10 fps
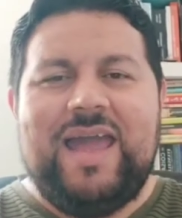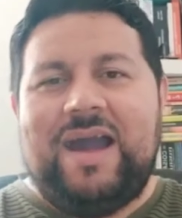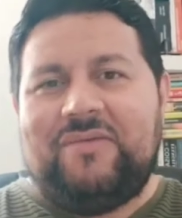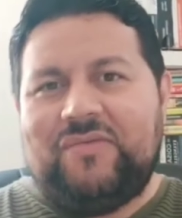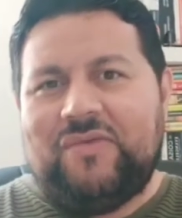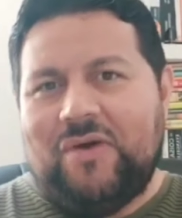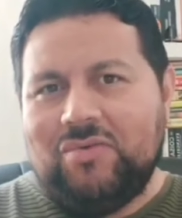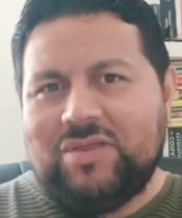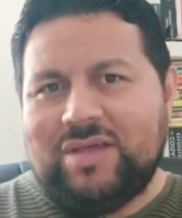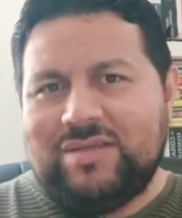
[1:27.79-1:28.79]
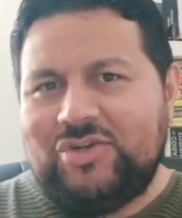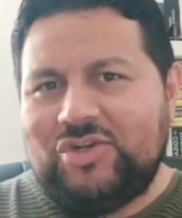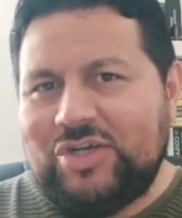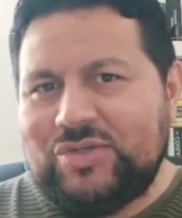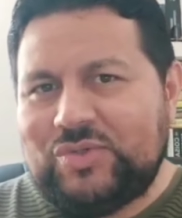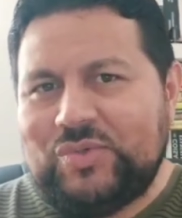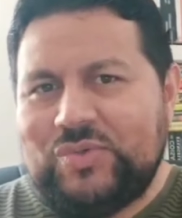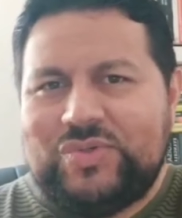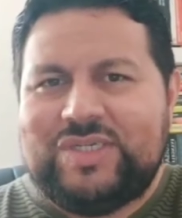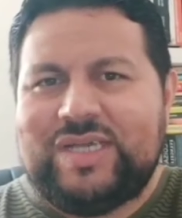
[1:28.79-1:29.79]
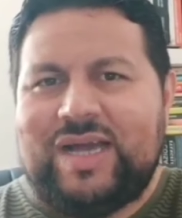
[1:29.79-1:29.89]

é a volta de Jesus,